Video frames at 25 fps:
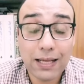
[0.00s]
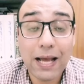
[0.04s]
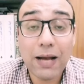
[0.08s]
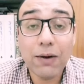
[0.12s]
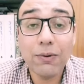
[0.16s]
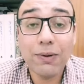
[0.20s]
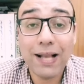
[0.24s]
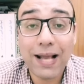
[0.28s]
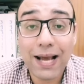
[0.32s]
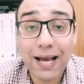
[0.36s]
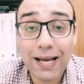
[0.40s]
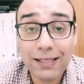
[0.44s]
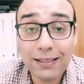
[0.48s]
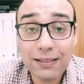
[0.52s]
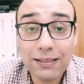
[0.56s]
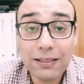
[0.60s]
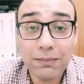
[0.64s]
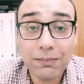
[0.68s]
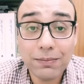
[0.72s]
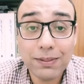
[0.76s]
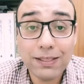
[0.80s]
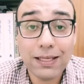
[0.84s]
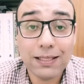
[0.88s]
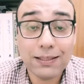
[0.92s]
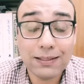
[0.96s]
أو الحد
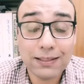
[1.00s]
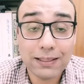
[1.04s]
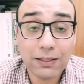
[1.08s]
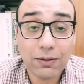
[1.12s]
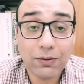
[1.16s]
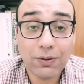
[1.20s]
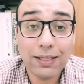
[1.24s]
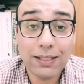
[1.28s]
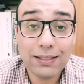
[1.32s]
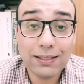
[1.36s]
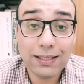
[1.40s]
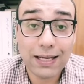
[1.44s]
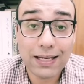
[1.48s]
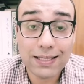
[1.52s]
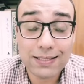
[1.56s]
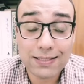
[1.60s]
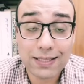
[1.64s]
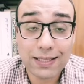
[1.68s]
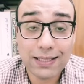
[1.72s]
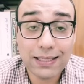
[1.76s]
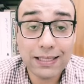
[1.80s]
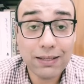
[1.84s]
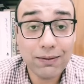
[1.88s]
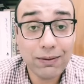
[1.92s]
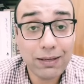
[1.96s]
من التدخلات
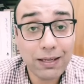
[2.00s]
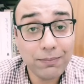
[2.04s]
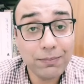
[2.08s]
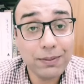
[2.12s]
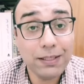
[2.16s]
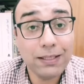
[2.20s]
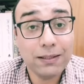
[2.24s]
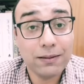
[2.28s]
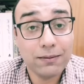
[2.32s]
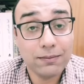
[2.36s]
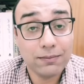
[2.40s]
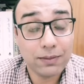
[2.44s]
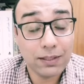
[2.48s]
العسكرية والأمنية